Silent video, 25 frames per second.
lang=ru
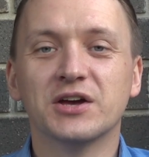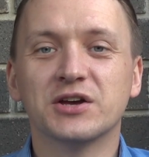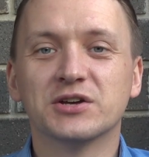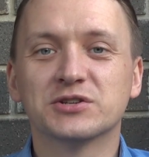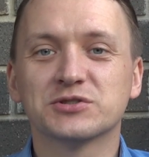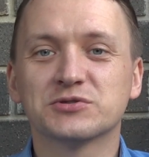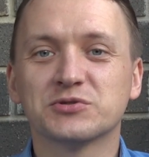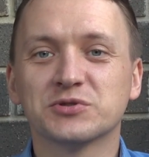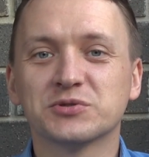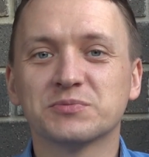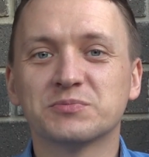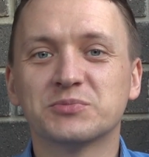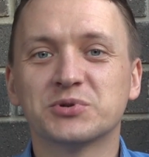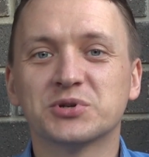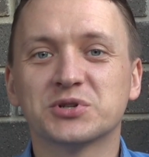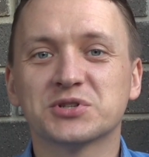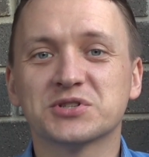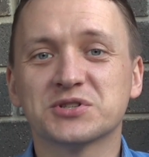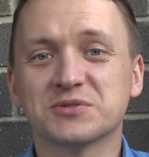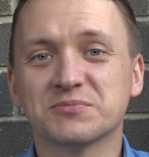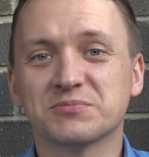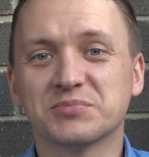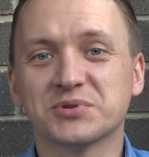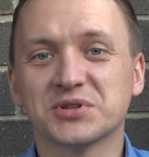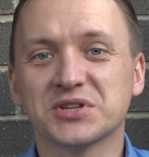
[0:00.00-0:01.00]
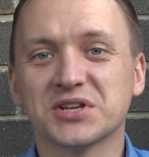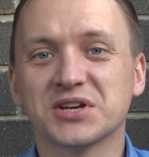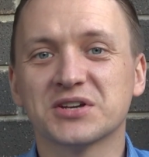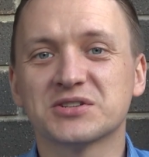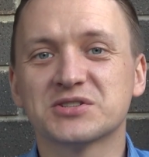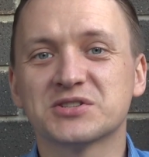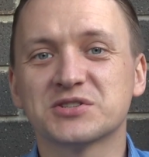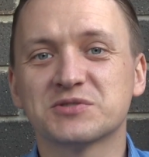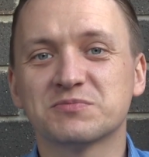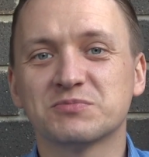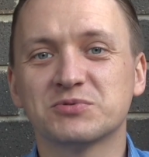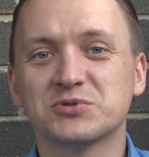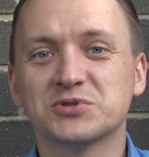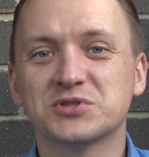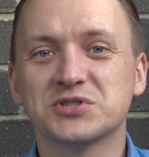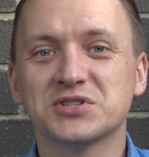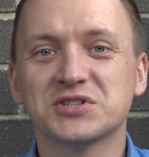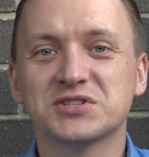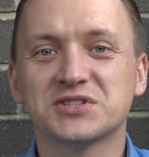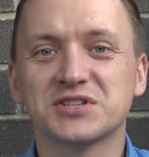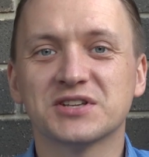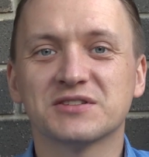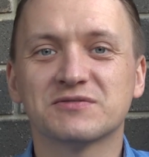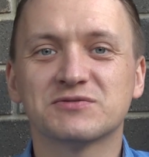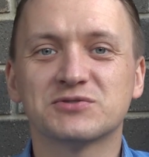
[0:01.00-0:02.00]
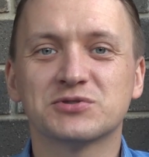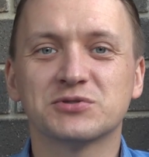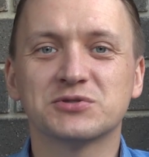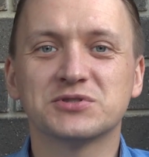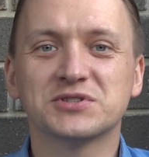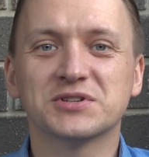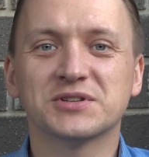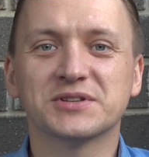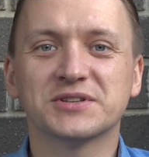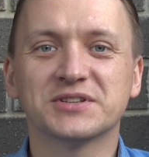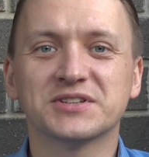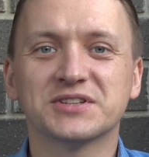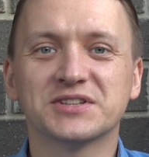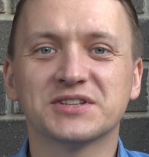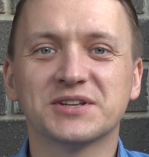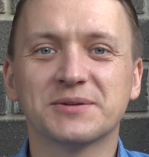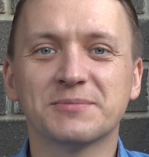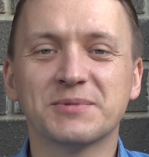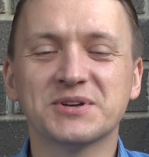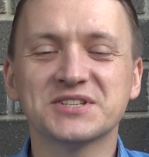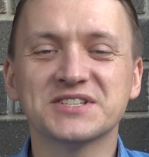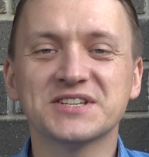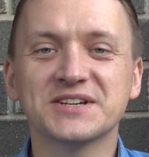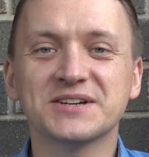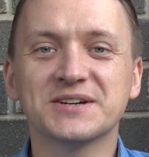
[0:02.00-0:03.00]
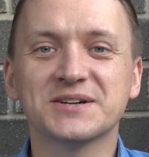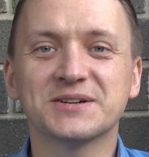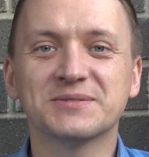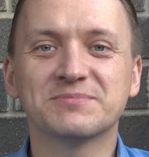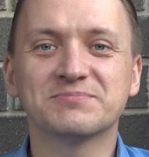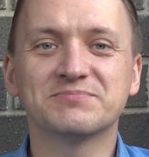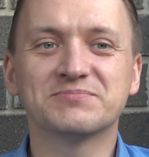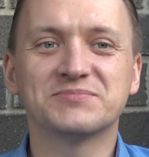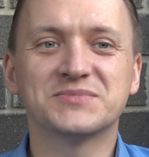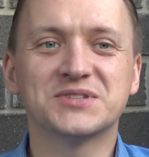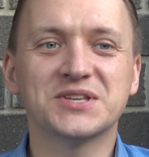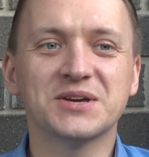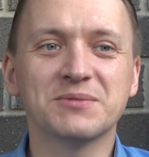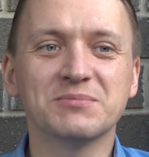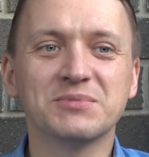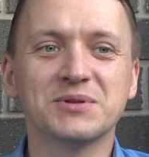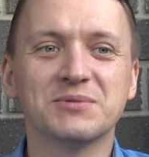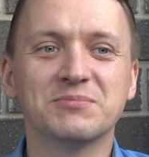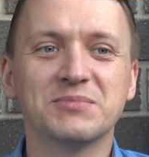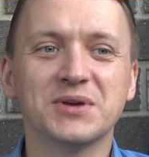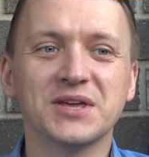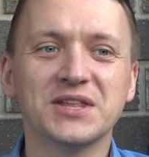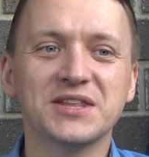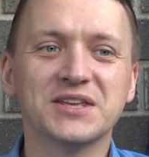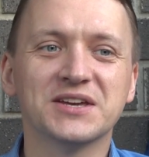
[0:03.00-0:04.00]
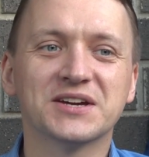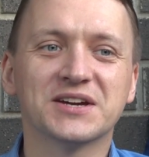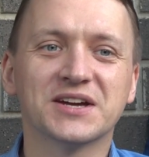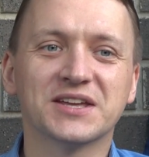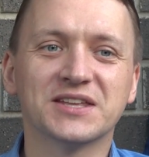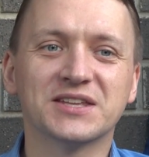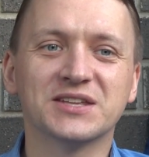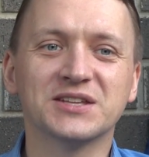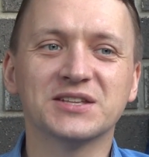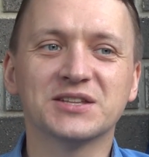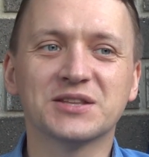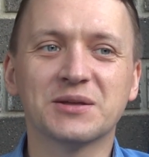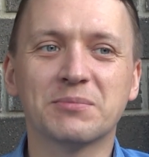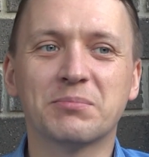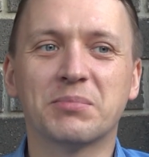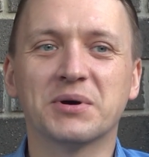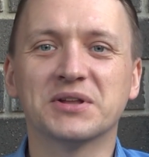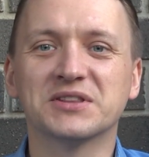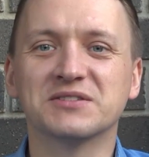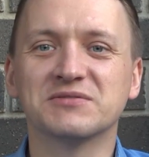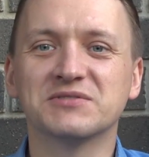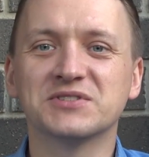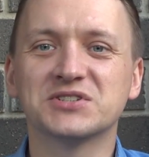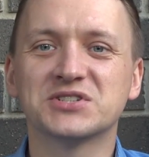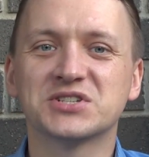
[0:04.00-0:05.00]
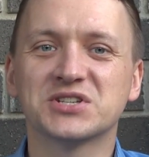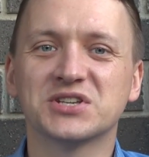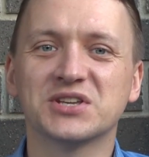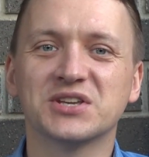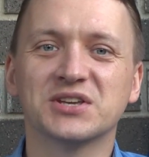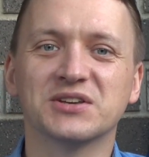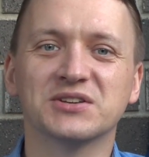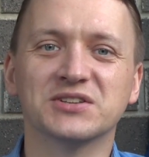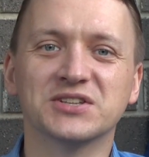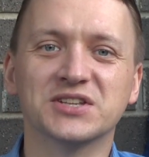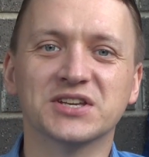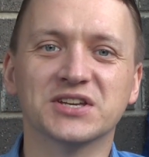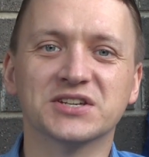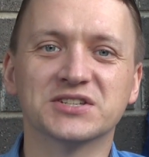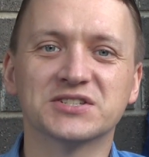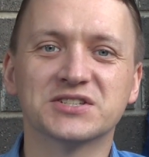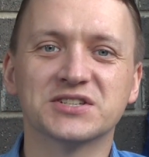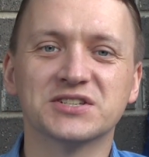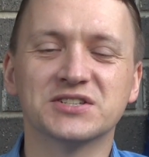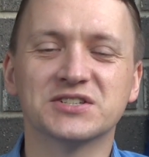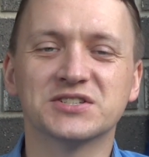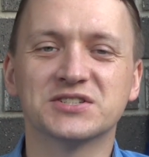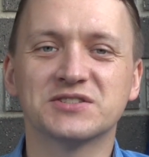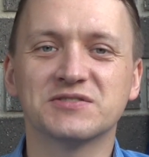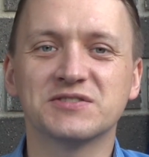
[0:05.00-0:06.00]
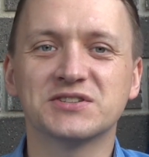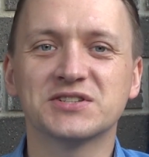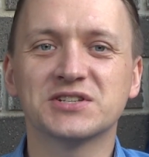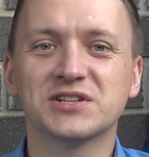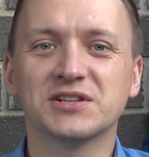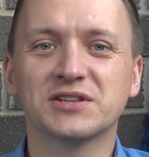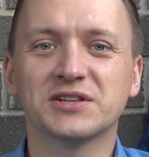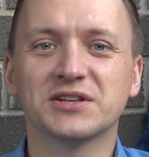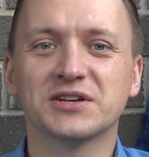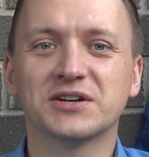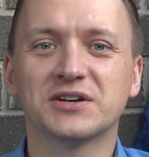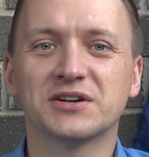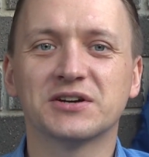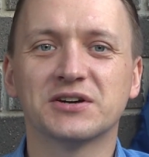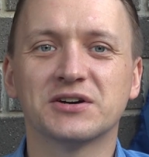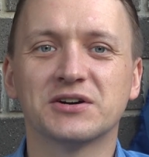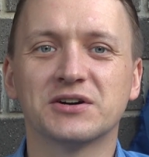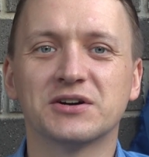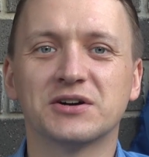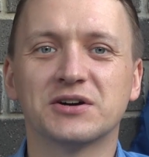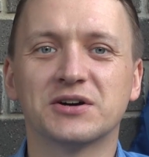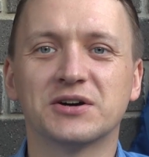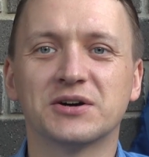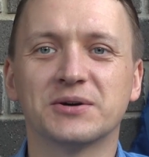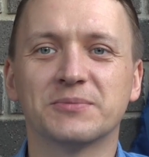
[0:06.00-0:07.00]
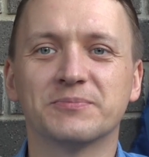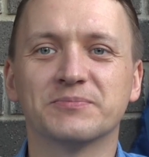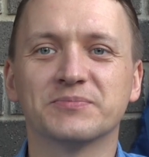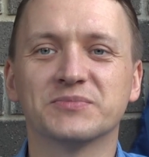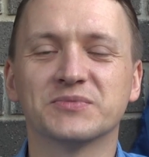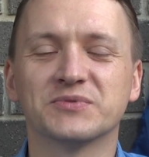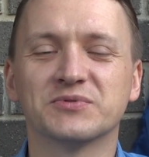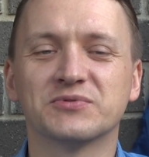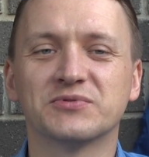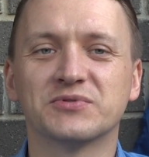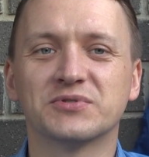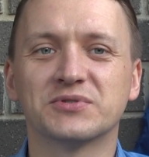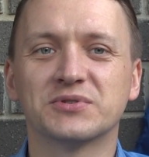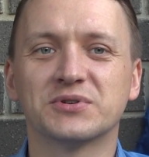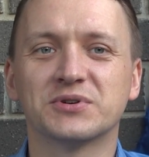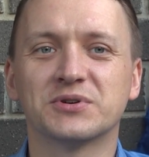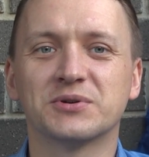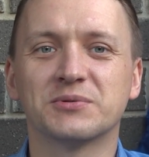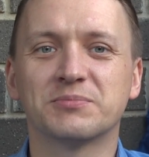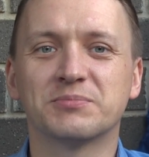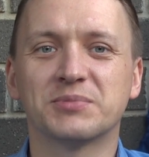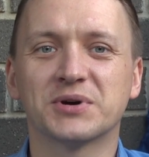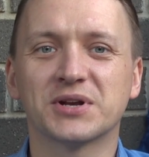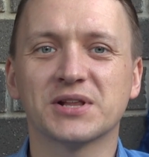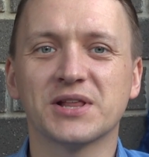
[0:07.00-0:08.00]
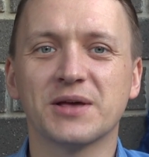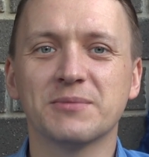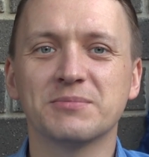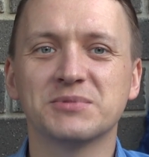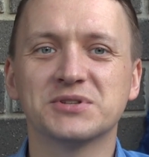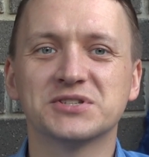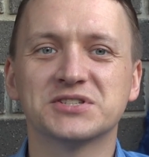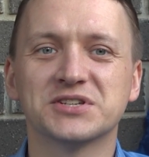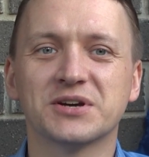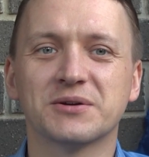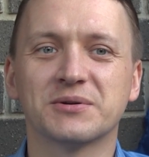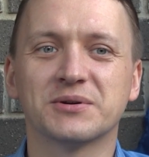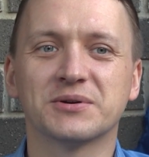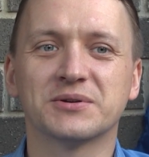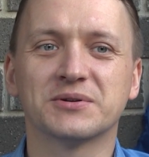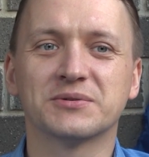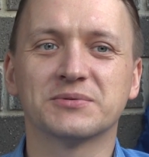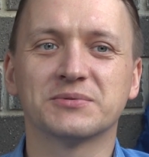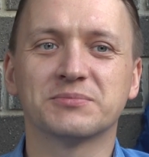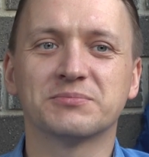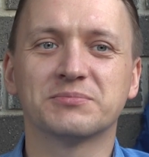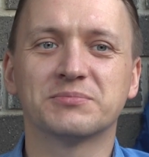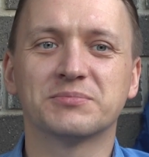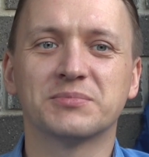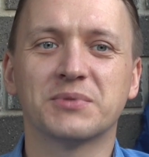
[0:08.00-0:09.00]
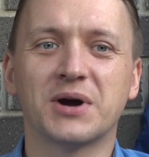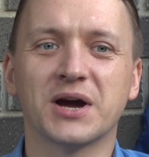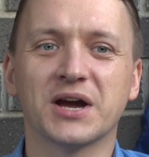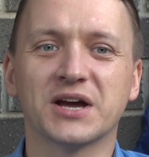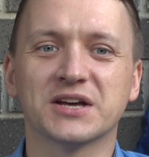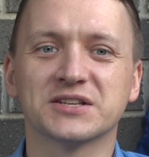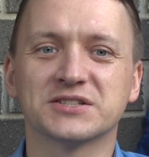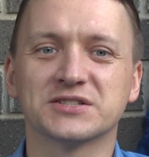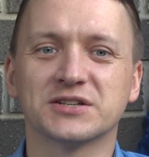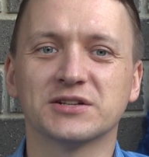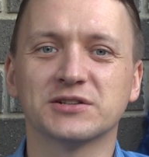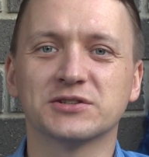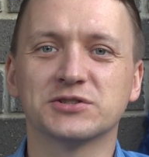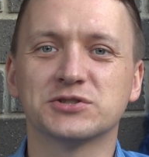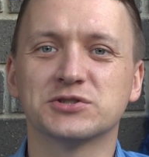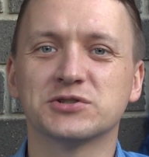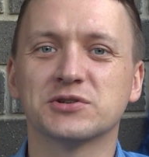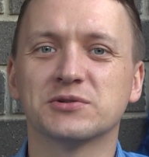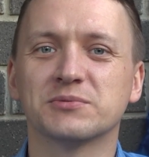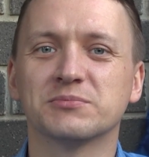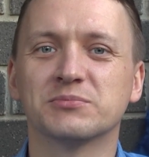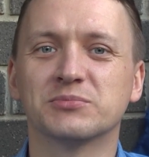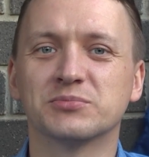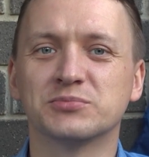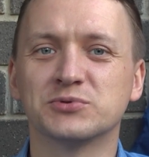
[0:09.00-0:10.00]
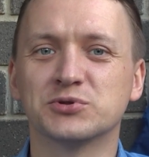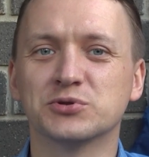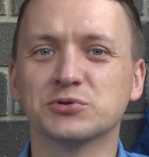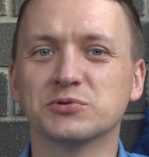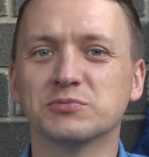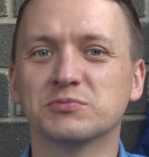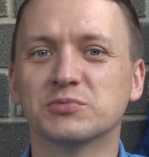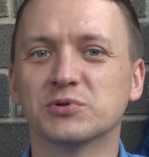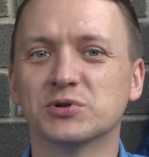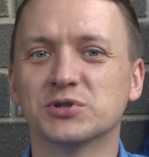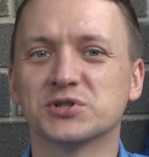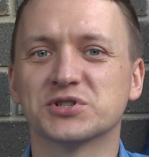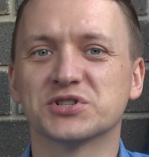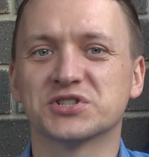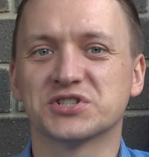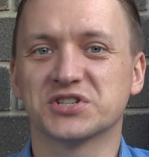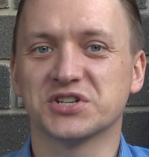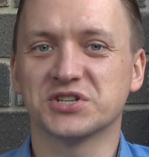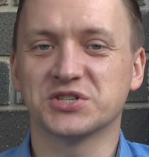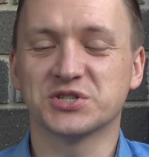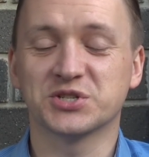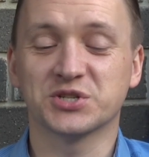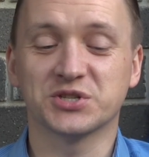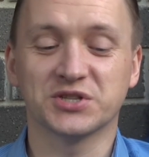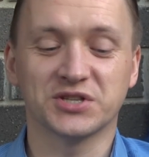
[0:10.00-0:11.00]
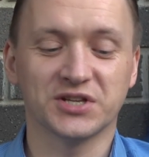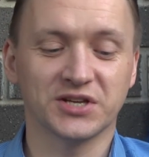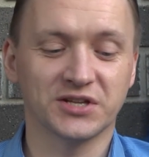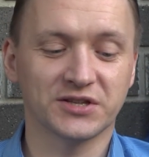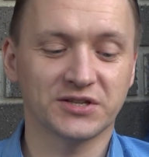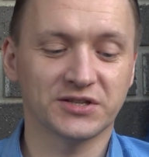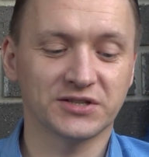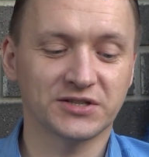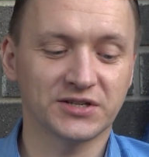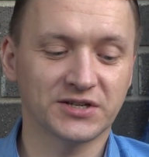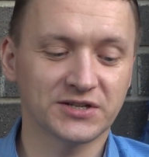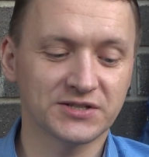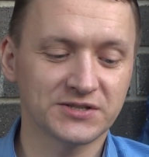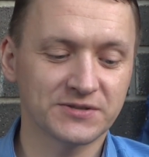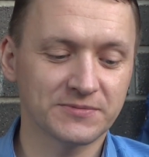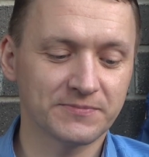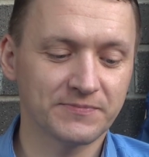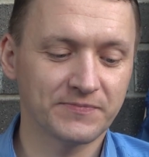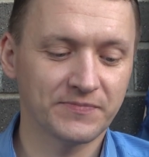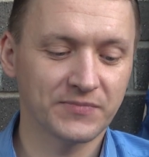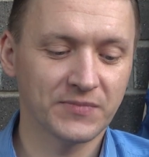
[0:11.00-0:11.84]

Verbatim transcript: Скотт Моррисон пытается спустить это все дело на тормозах, тем не менее какие-то подвижки есть. И действительно, в парламенте а, оказалось чуть больше женщин на этот раз.